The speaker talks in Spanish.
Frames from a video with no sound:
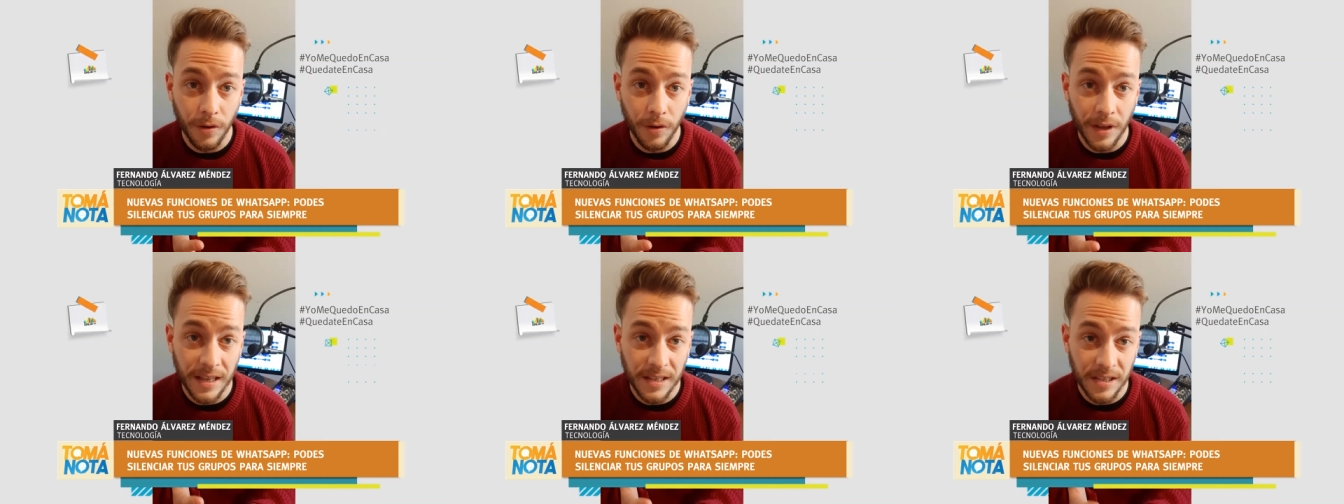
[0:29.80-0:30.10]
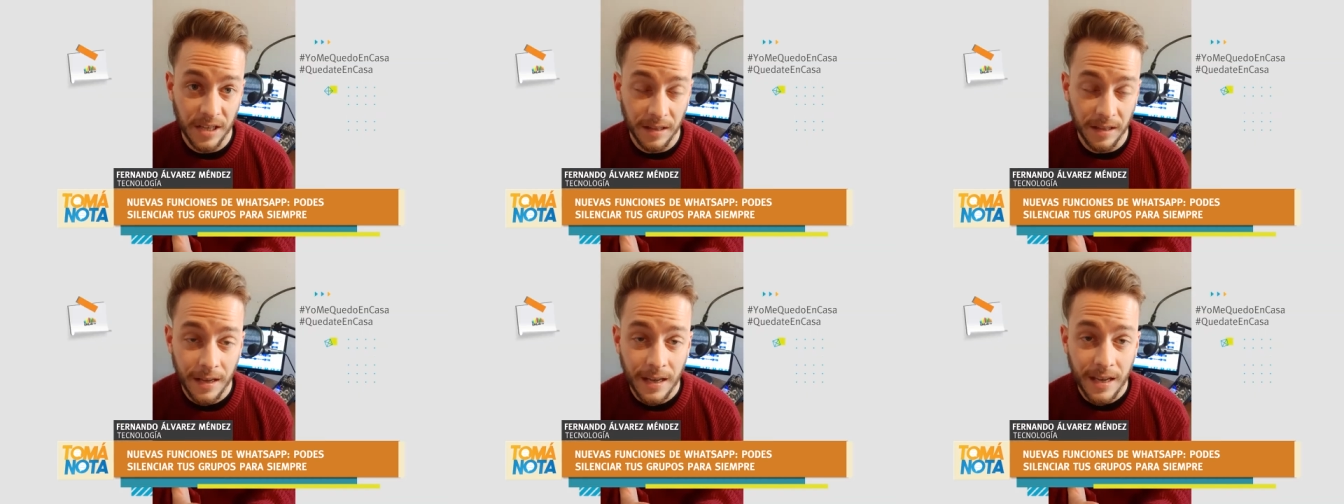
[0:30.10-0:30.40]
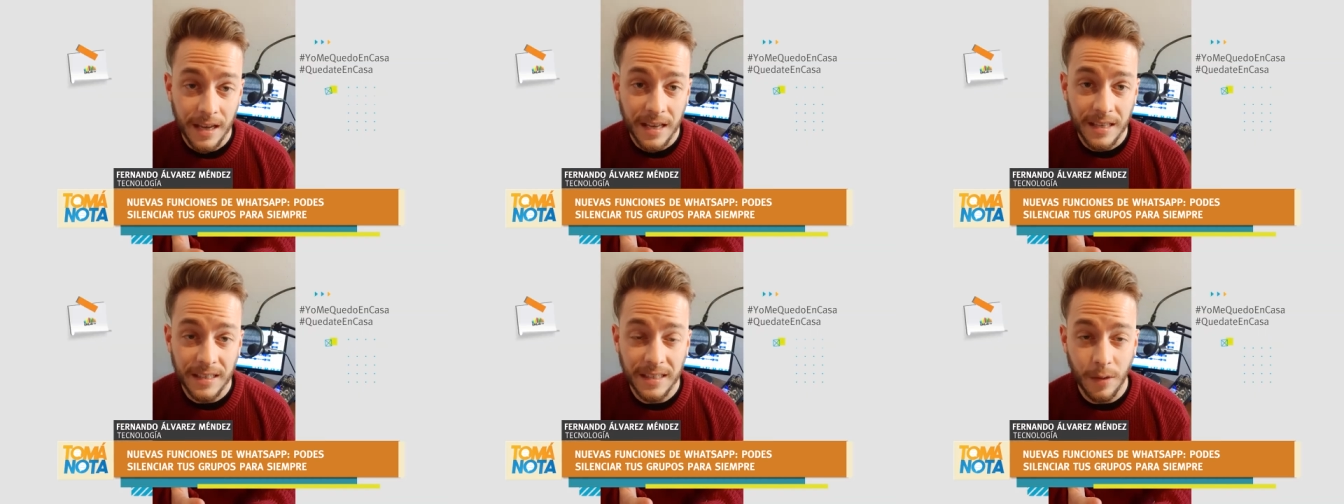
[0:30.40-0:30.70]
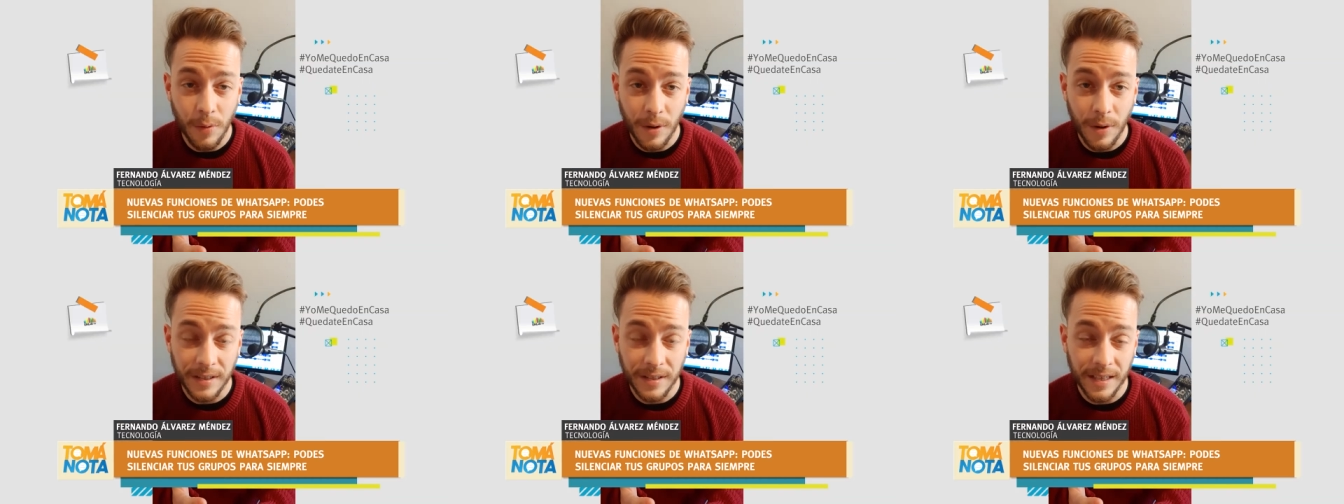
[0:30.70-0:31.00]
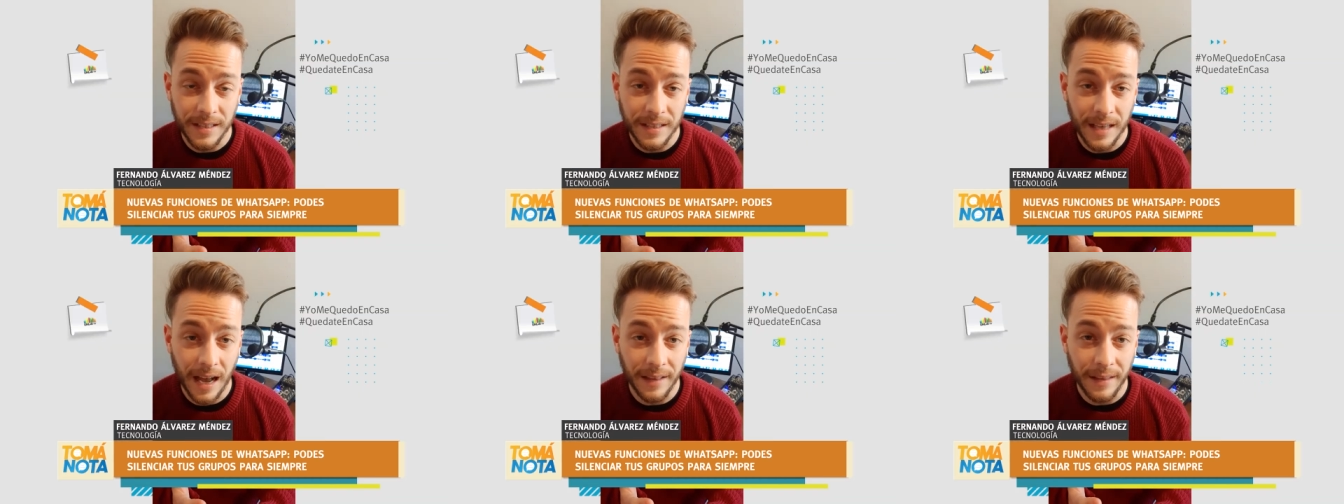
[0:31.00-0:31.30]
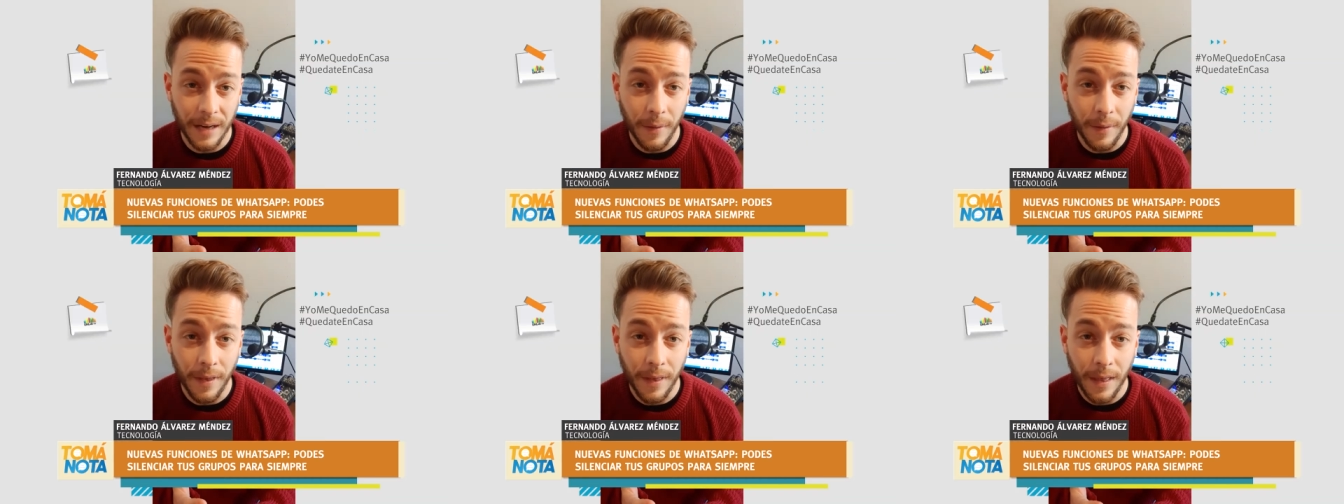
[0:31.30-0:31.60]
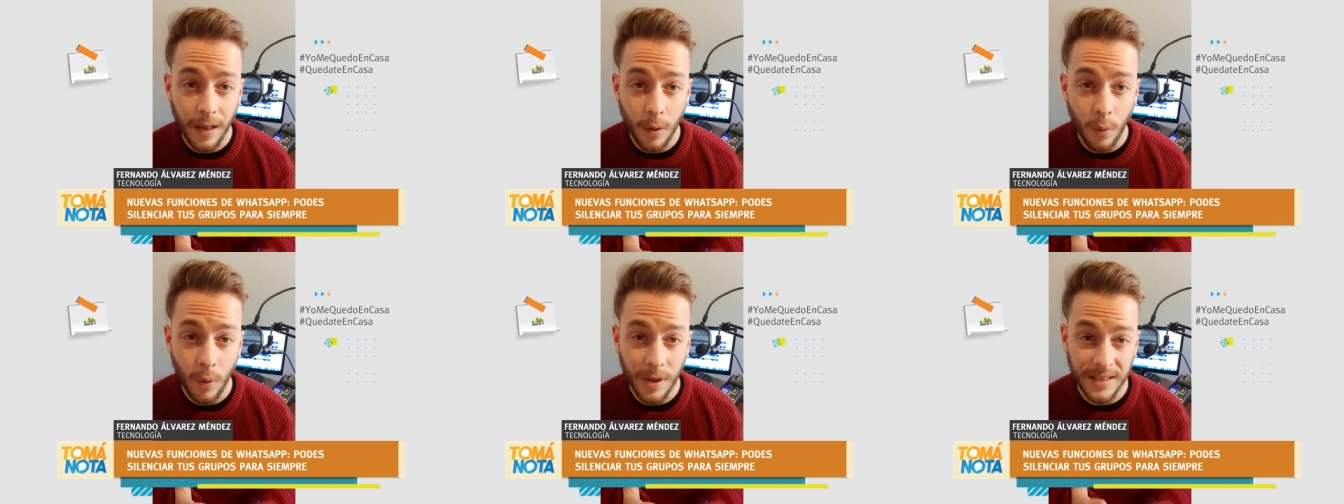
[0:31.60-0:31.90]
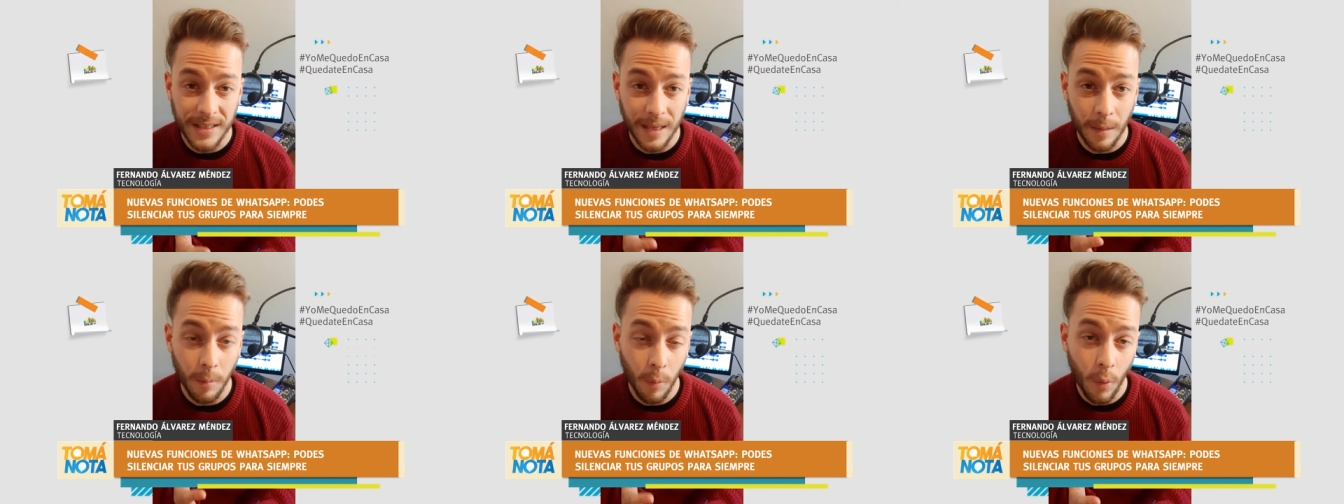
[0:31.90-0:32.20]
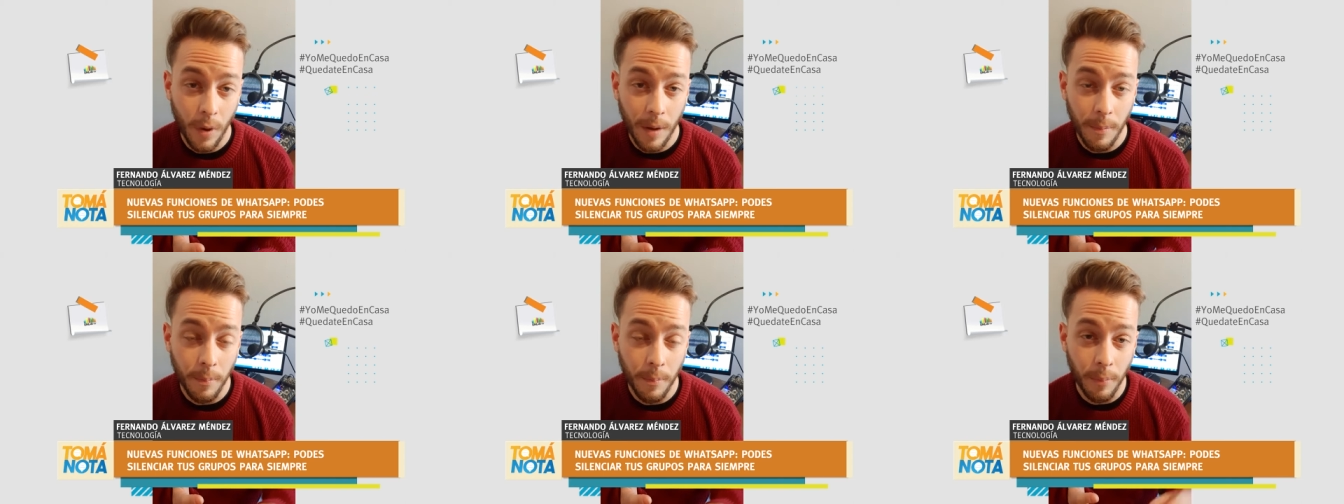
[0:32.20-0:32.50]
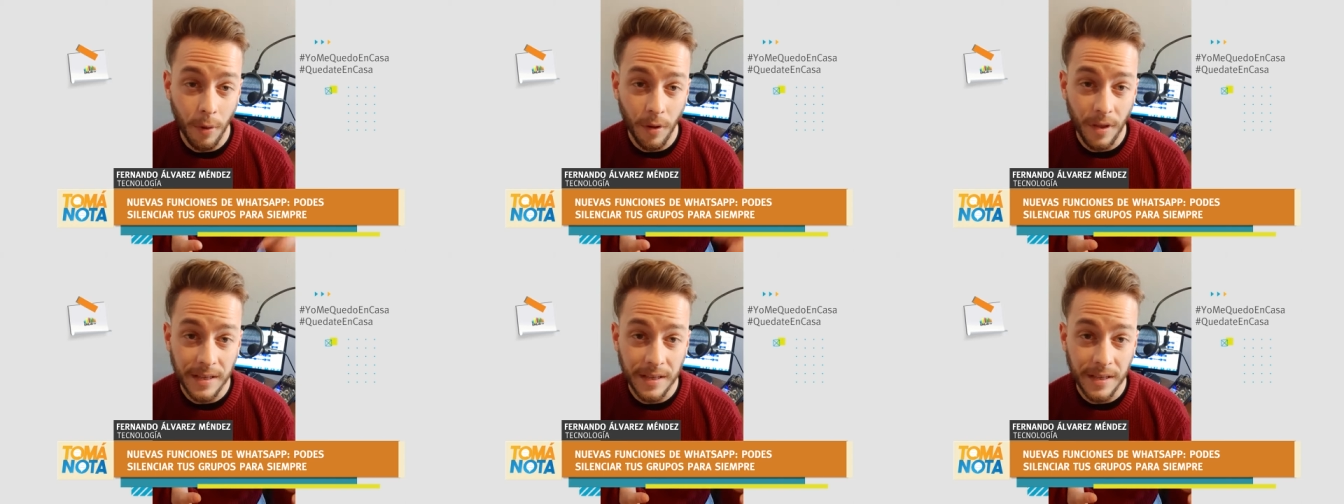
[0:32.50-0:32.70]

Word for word: del chat si lo haces a través de WhatsApp web,